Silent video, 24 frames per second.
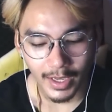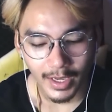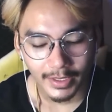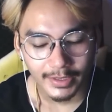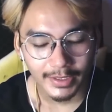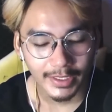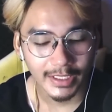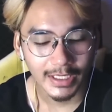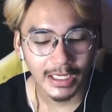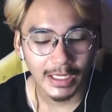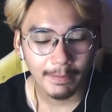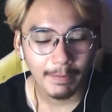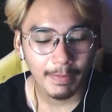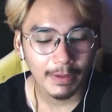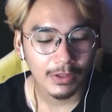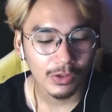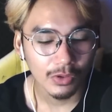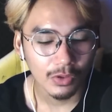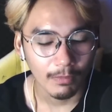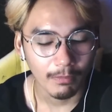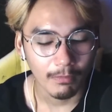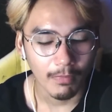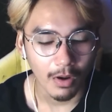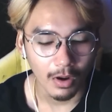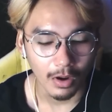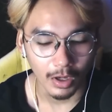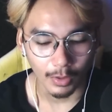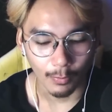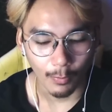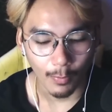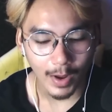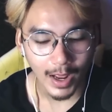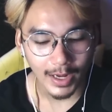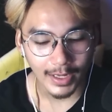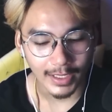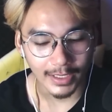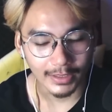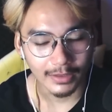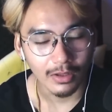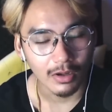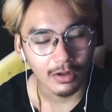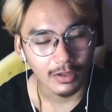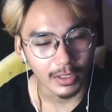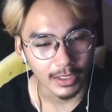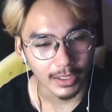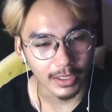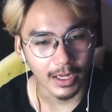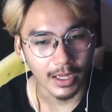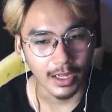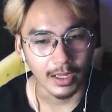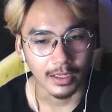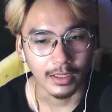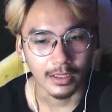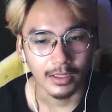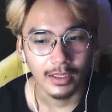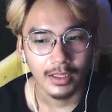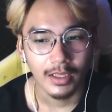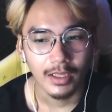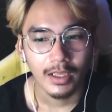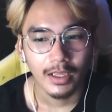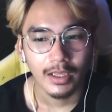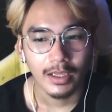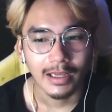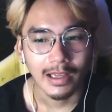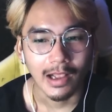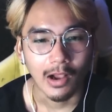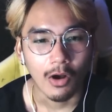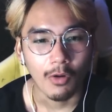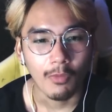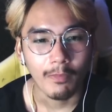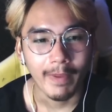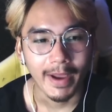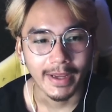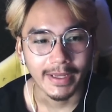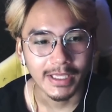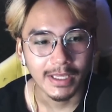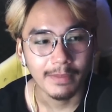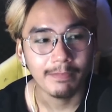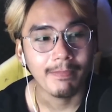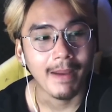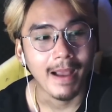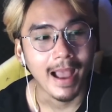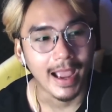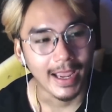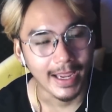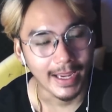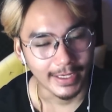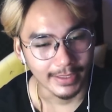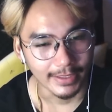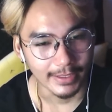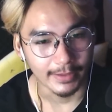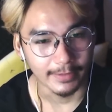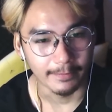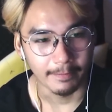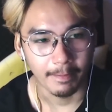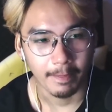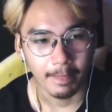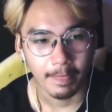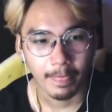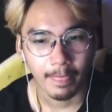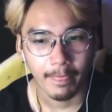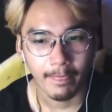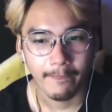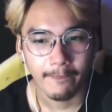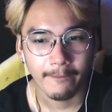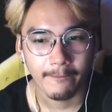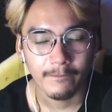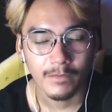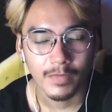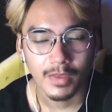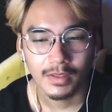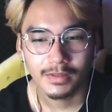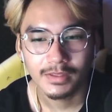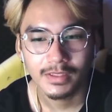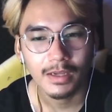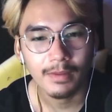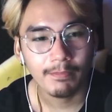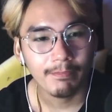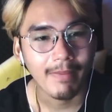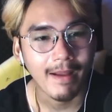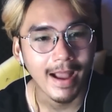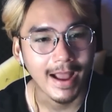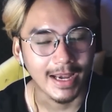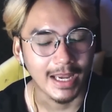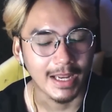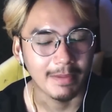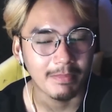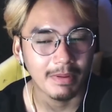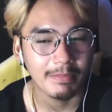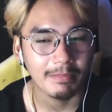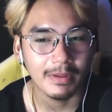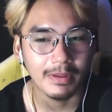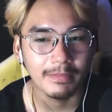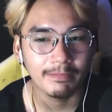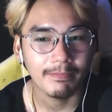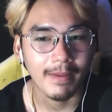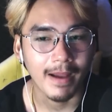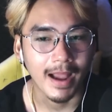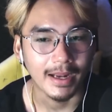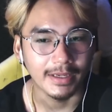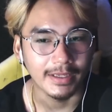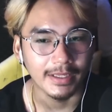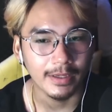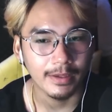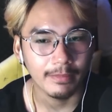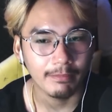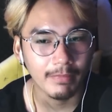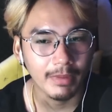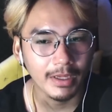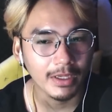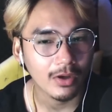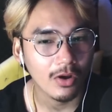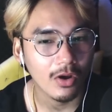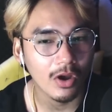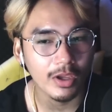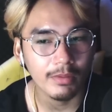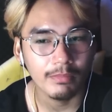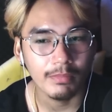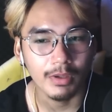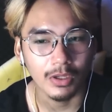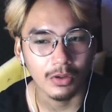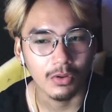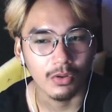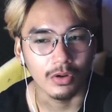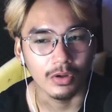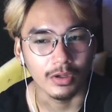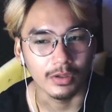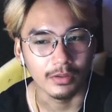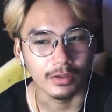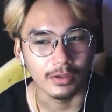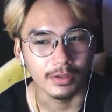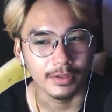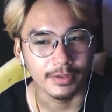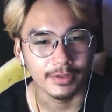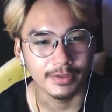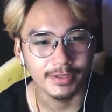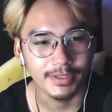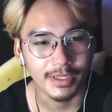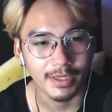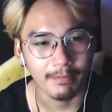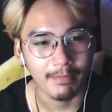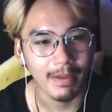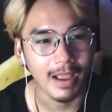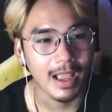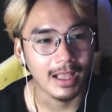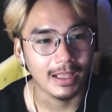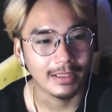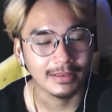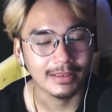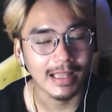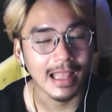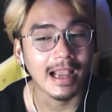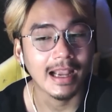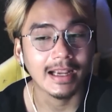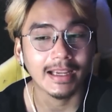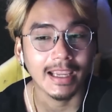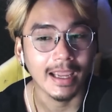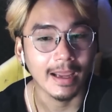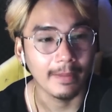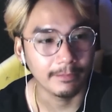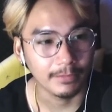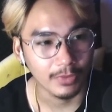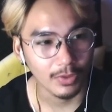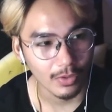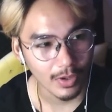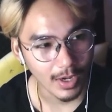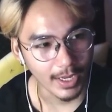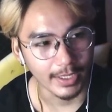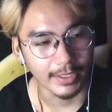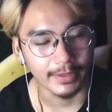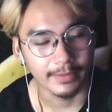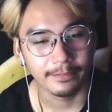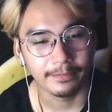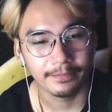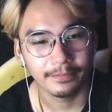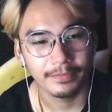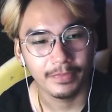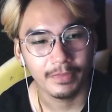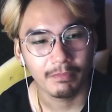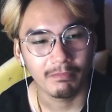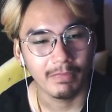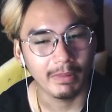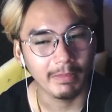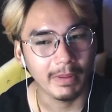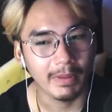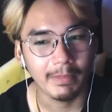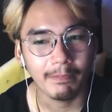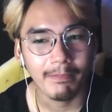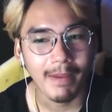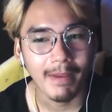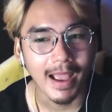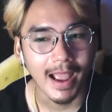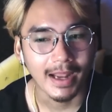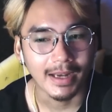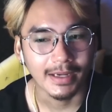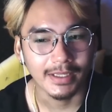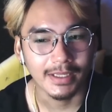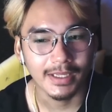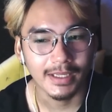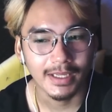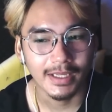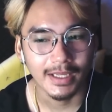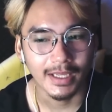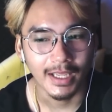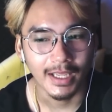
ทีนี้ประจวบเหมาะกันว่านะตอนนั้นน่ะเขาไปที่ป่าแห่งหนึ่งซึ่งป่าเนี่ยมันเป็นป่าที่ไม่ค่อยมีคนจะมาตั้งแคมป์เท่าไหร่มันเป็นป่าที่